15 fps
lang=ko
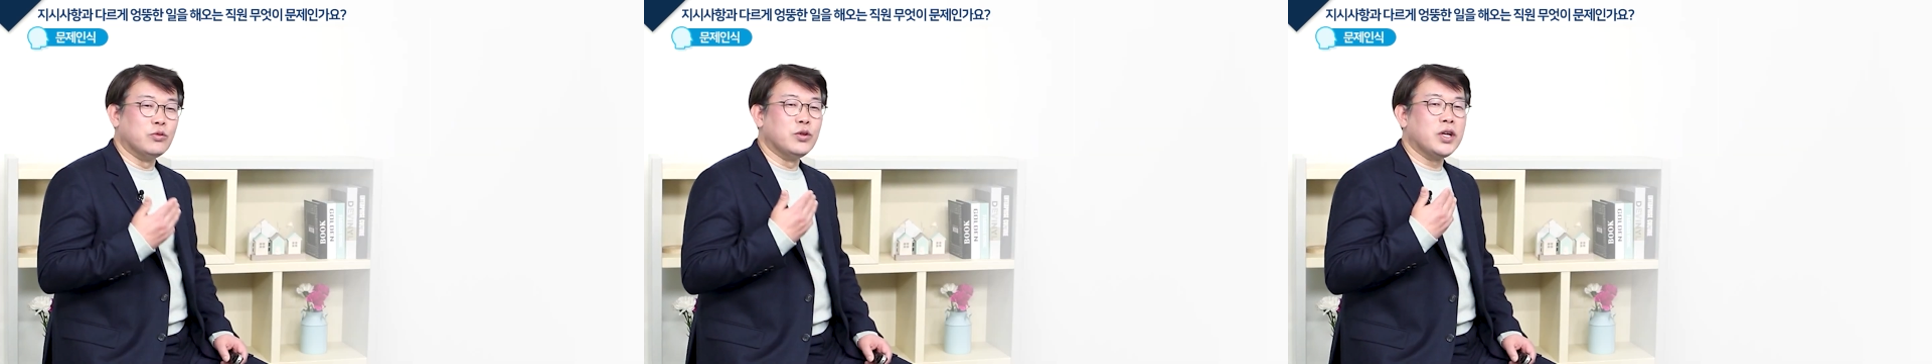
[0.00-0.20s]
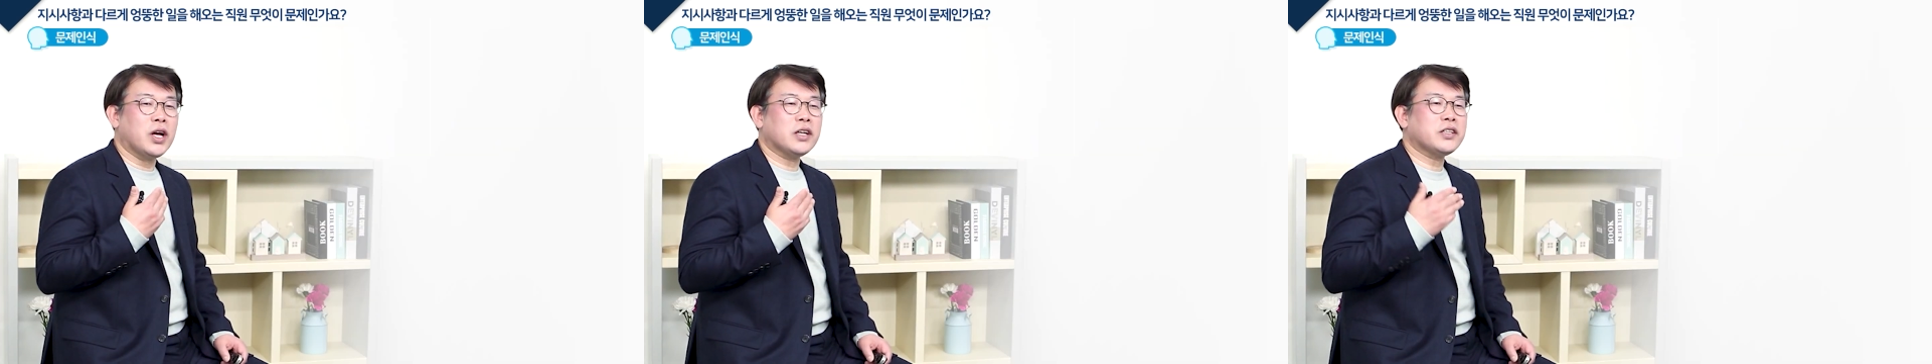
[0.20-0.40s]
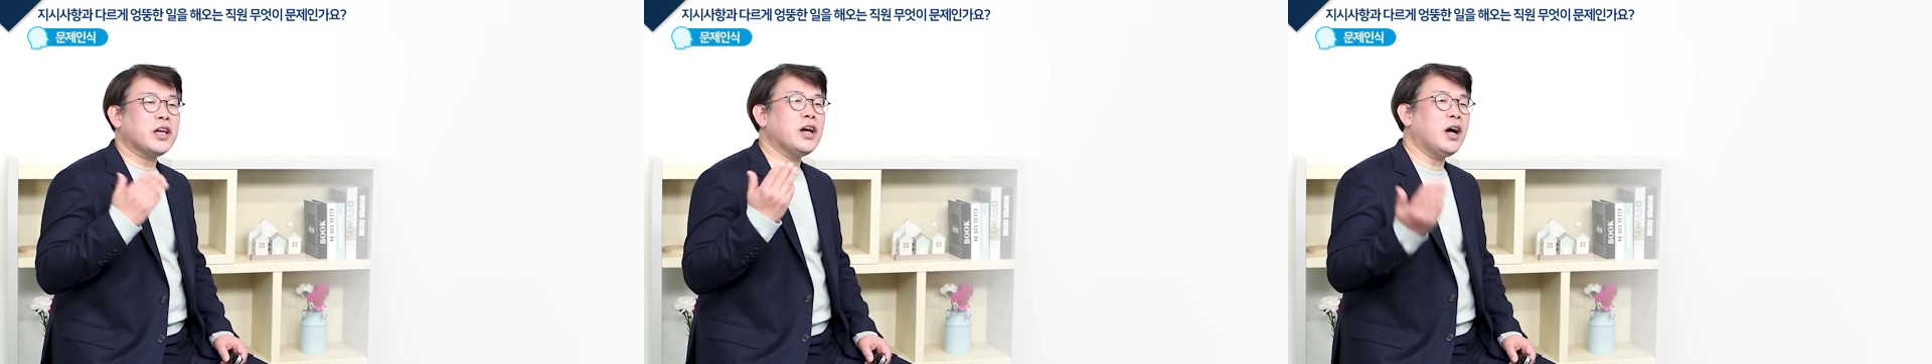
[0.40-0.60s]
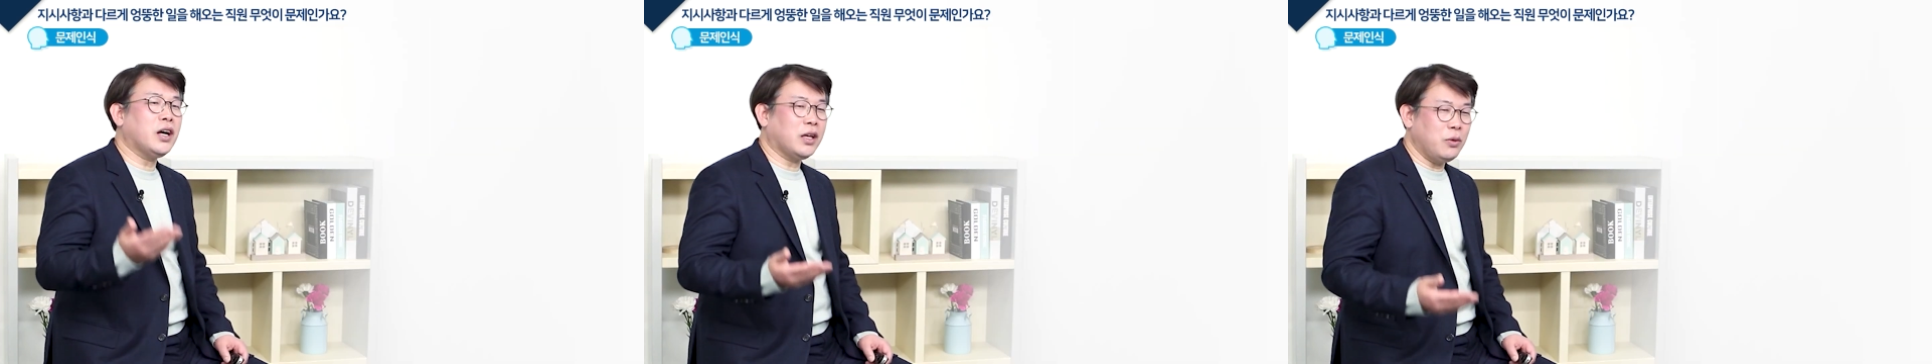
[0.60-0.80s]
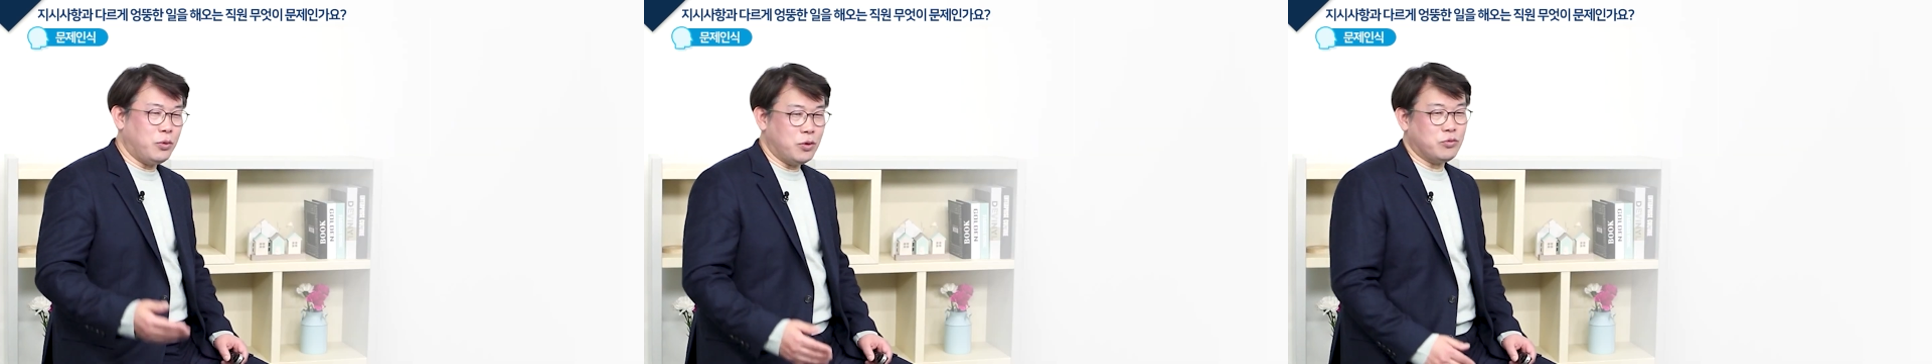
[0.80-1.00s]
우리가
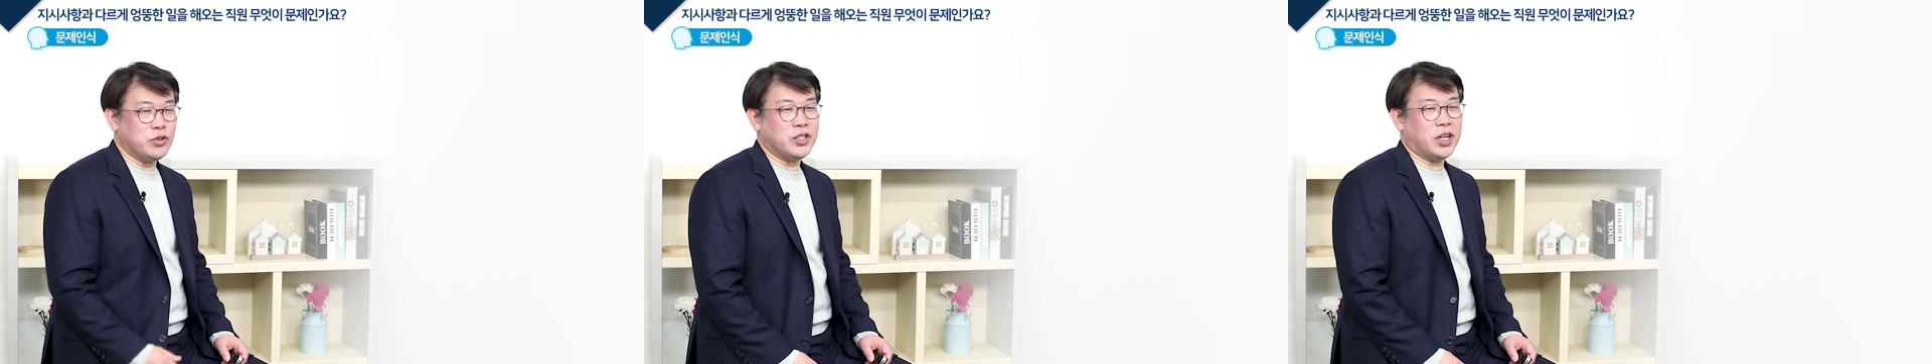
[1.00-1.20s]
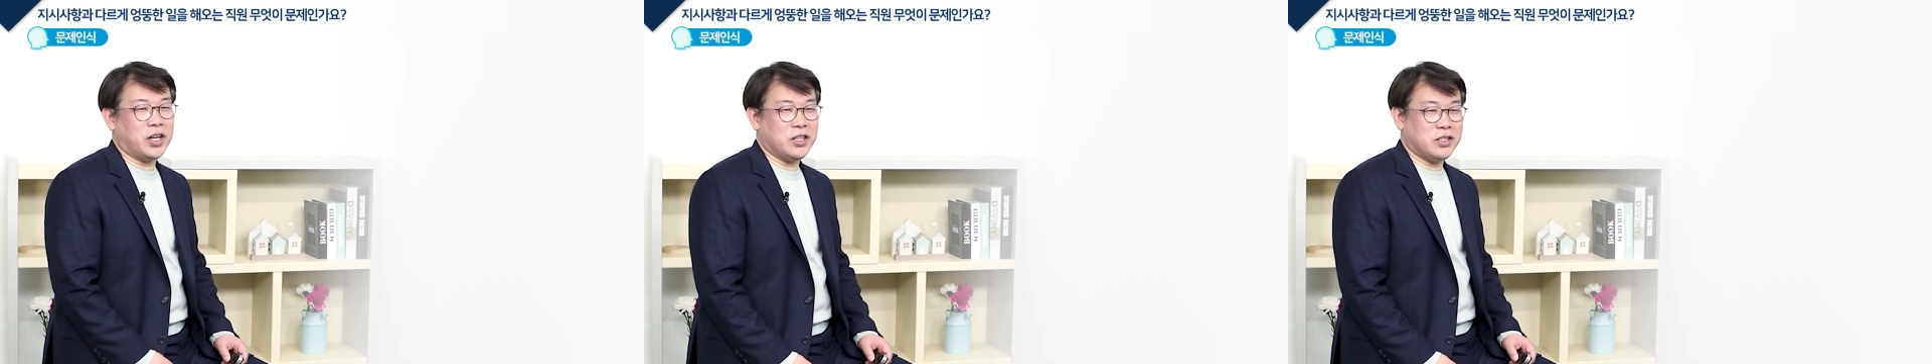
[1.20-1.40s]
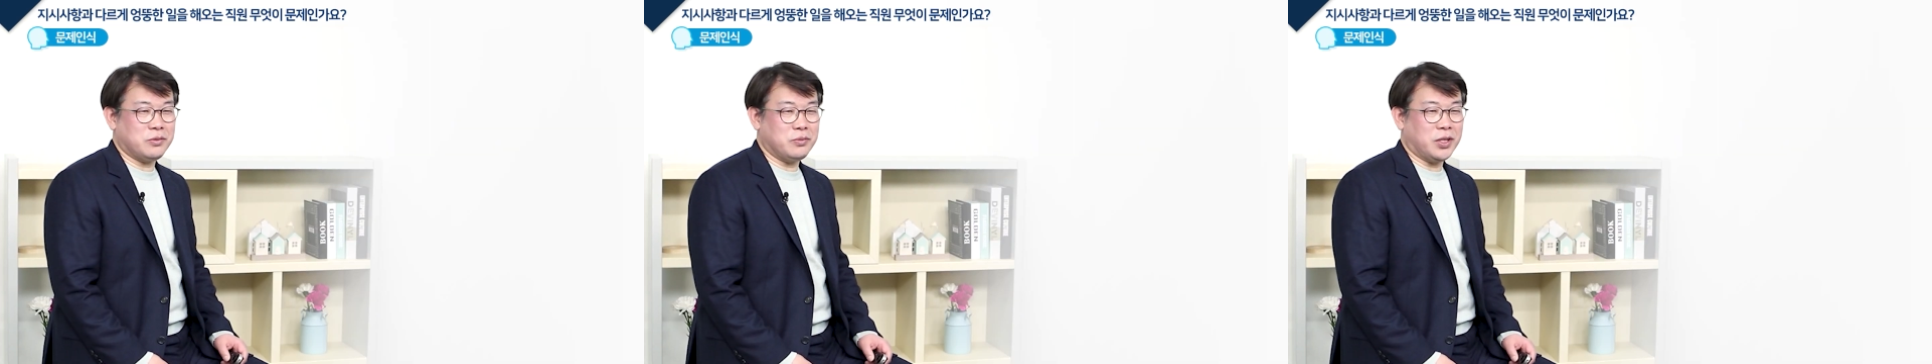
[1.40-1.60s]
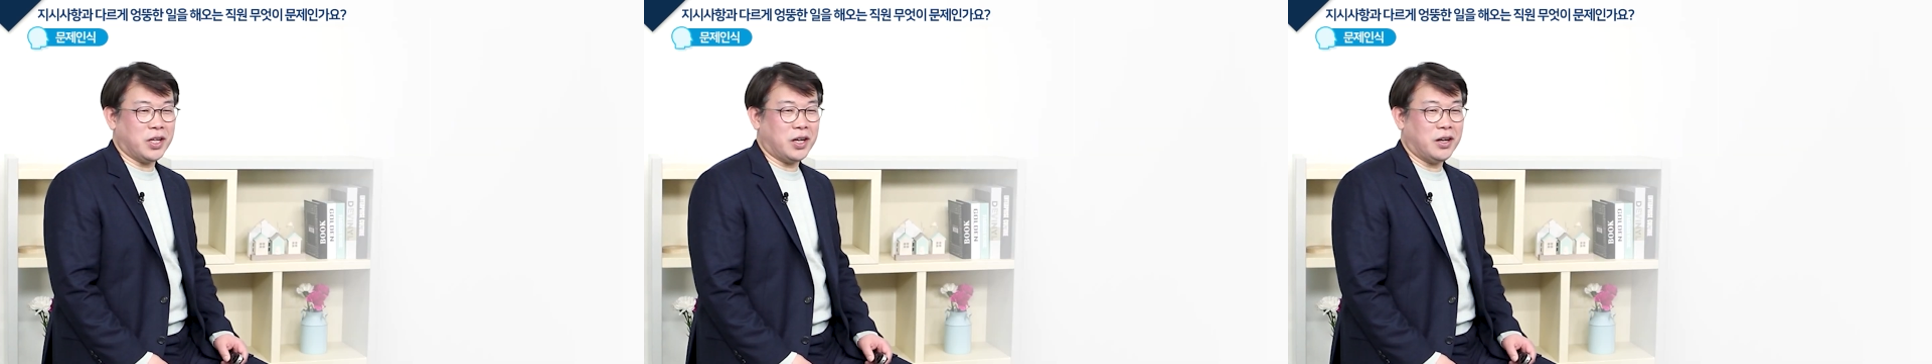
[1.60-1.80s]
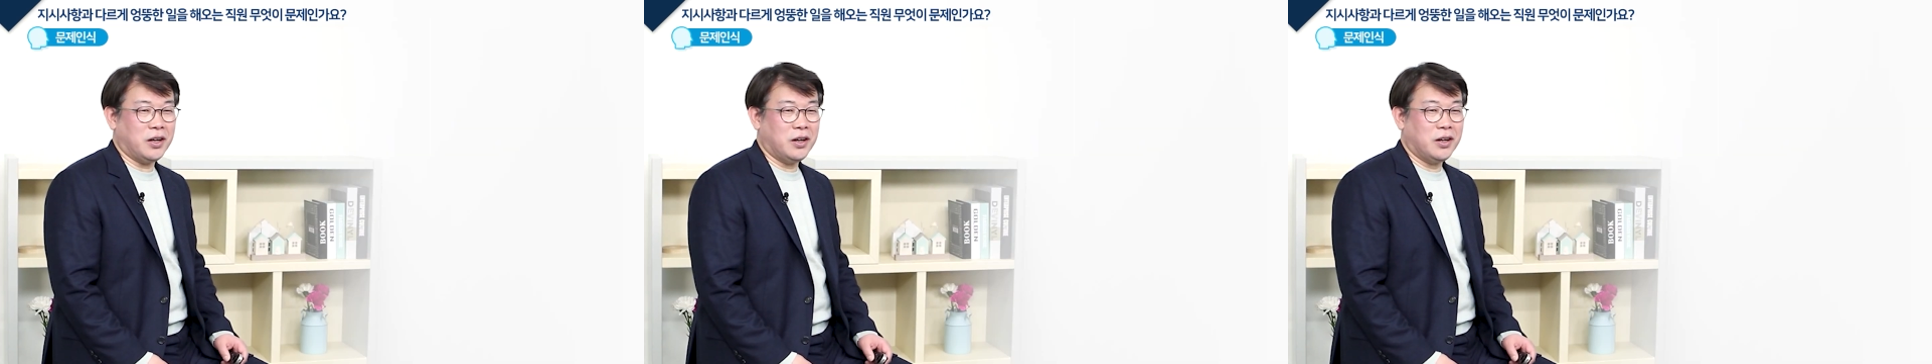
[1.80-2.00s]
생각해 볼 문제가
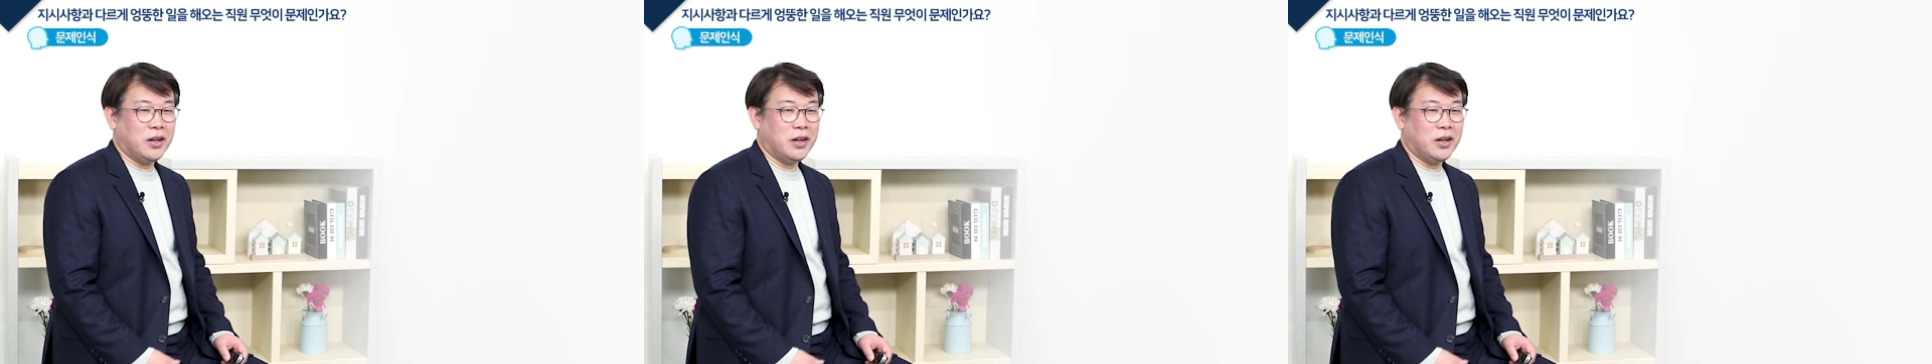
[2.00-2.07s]
있습니다.